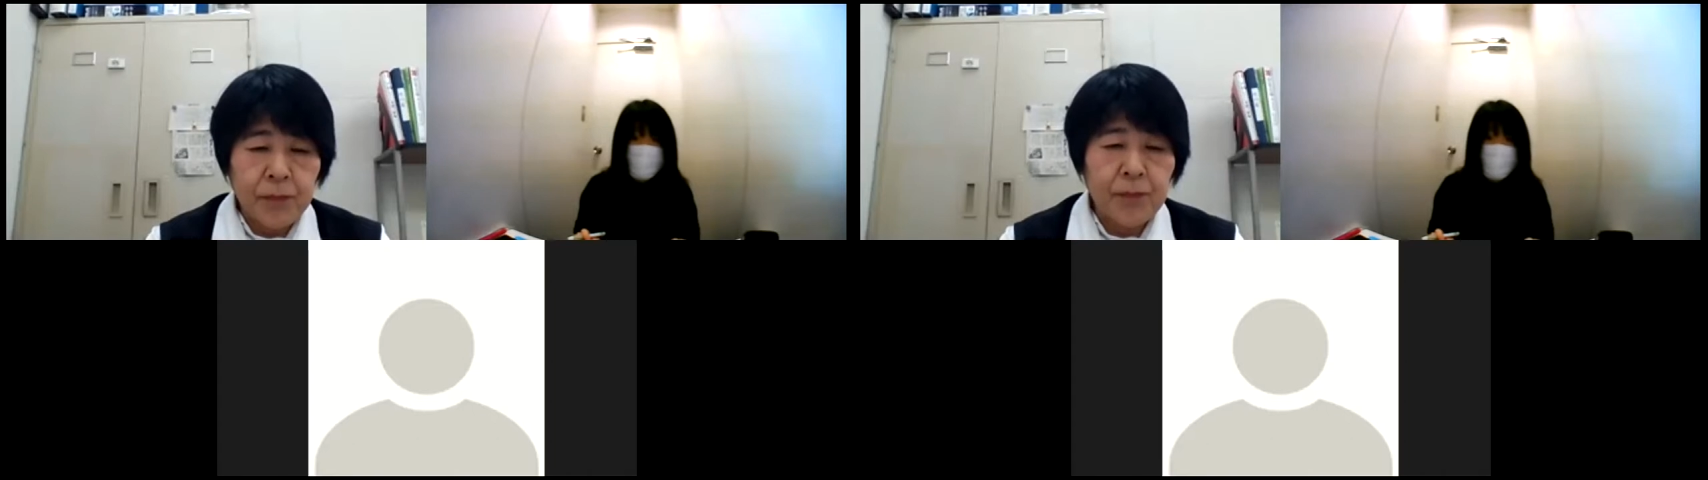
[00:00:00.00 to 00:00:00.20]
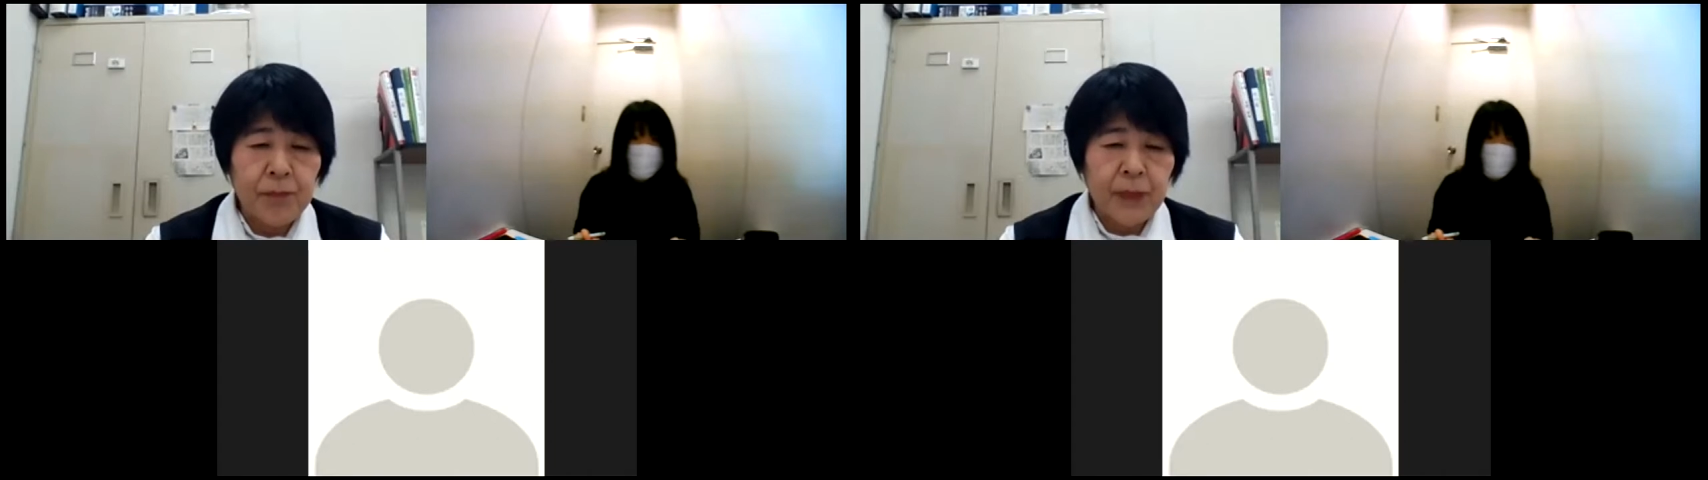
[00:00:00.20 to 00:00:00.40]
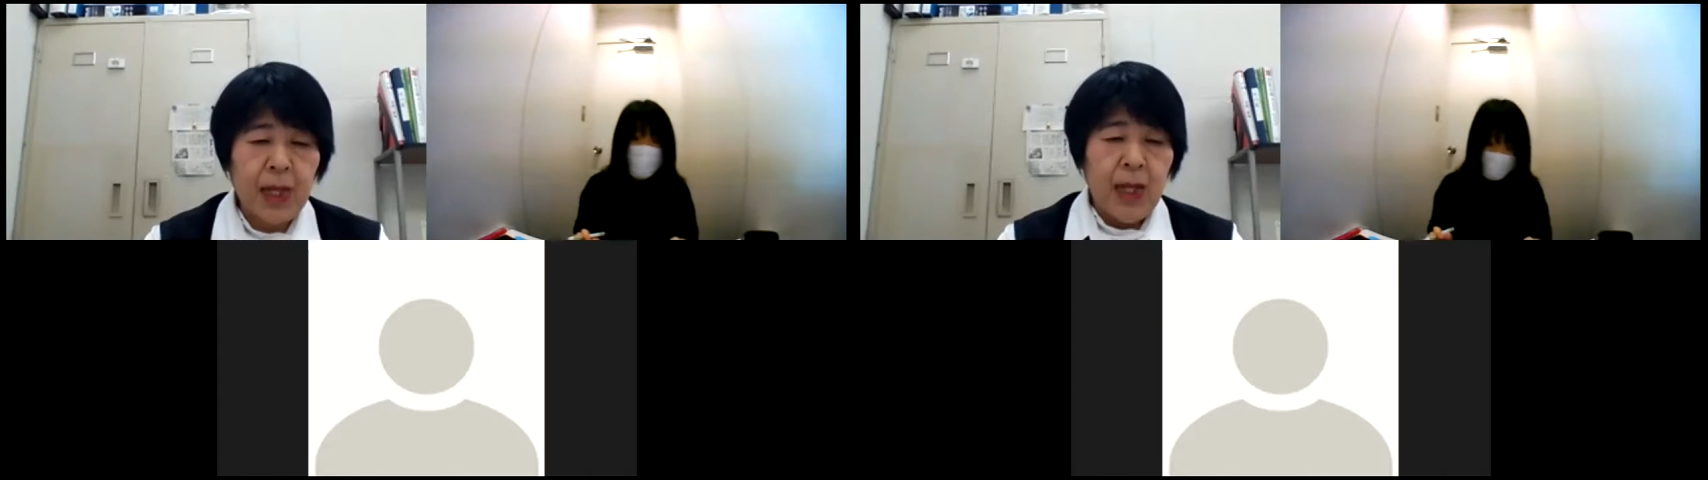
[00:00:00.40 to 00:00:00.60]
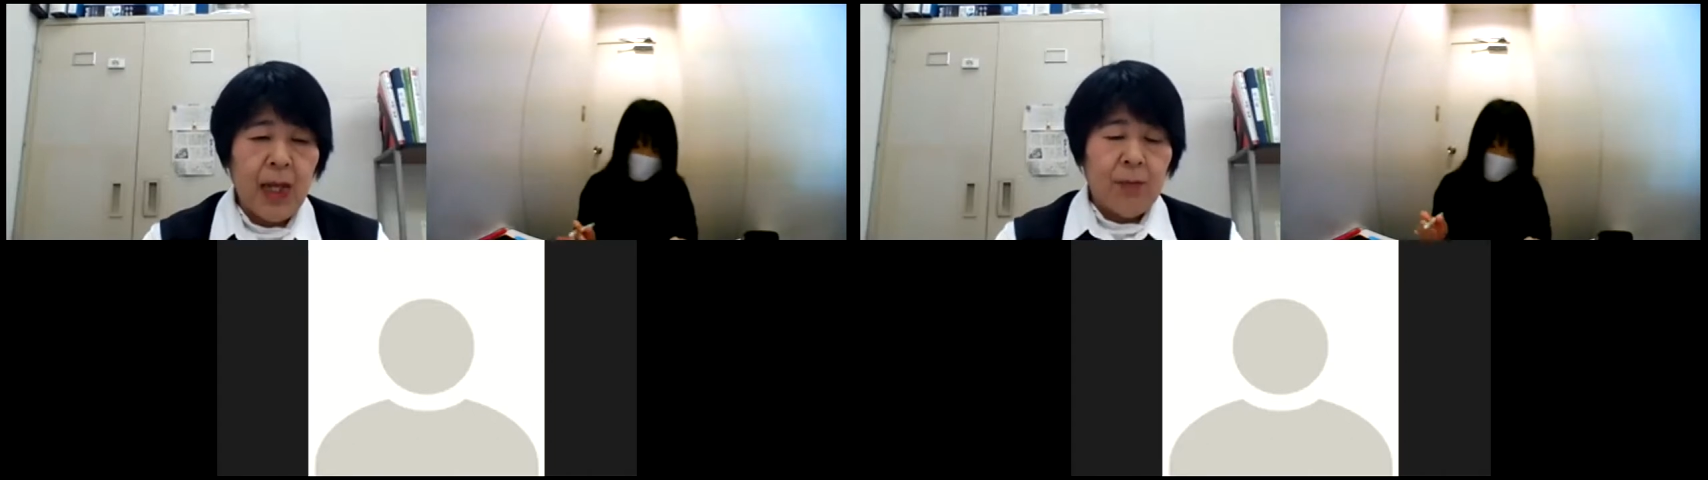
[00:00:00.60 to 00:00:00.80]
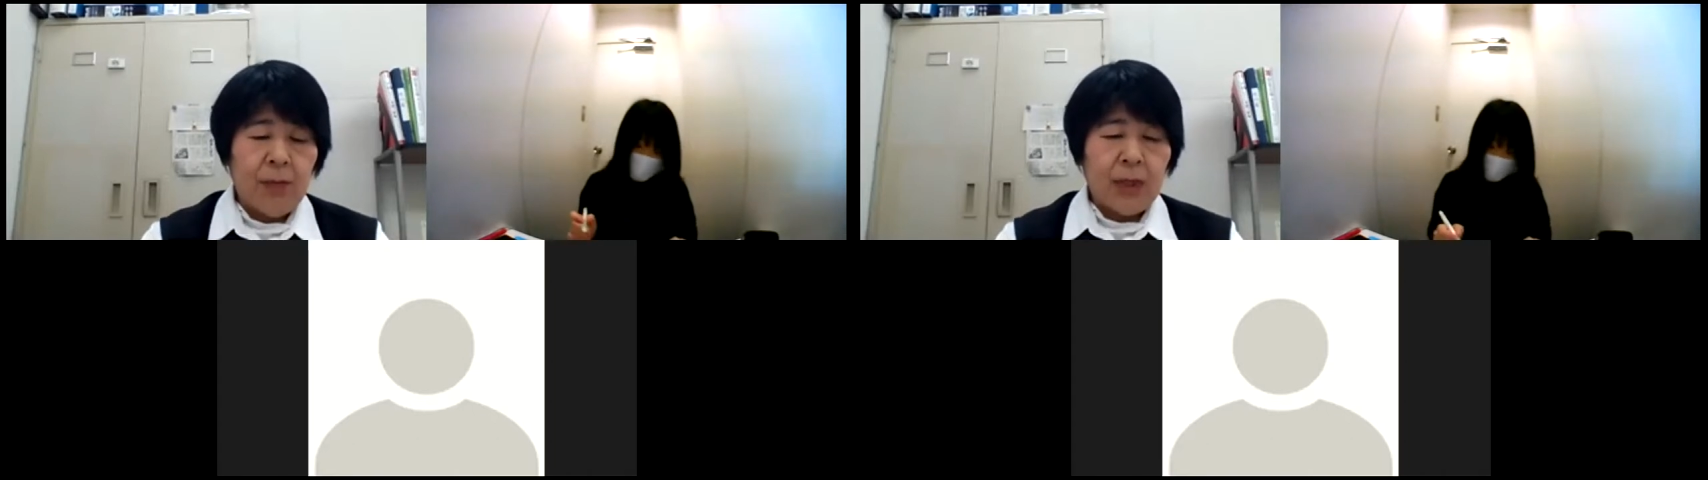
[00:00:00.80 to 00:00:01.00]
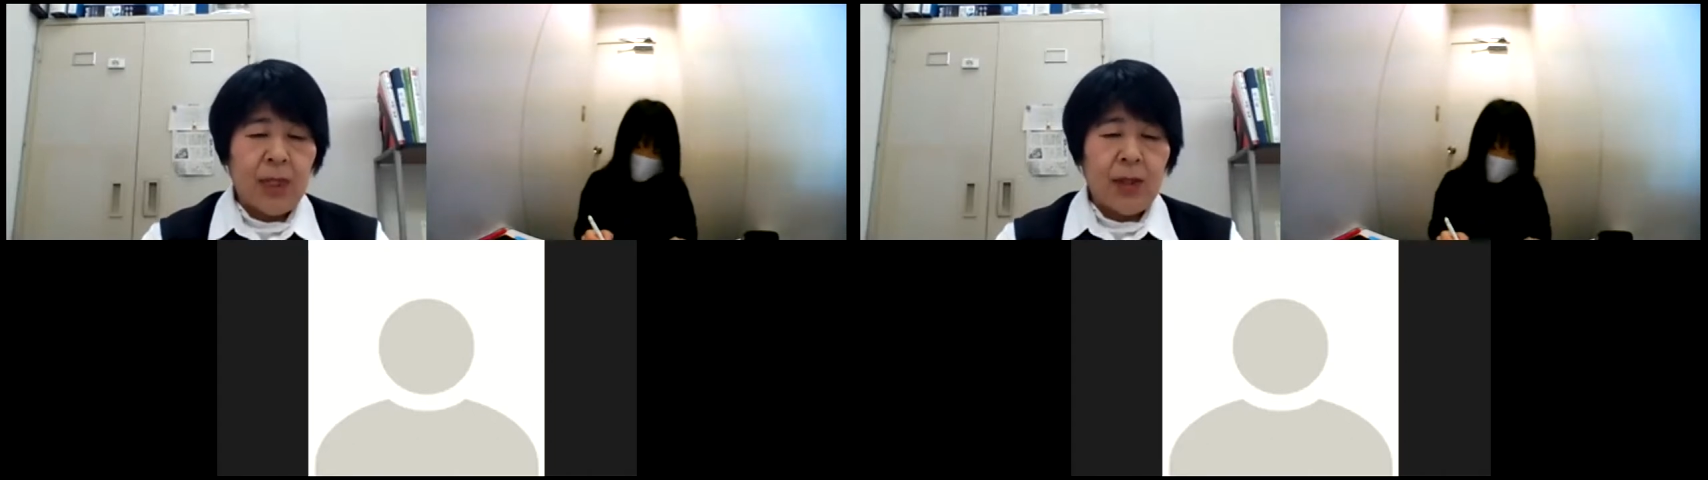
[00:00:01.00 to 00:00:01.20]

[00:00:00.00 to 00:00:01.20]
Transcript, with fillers: うんまあ、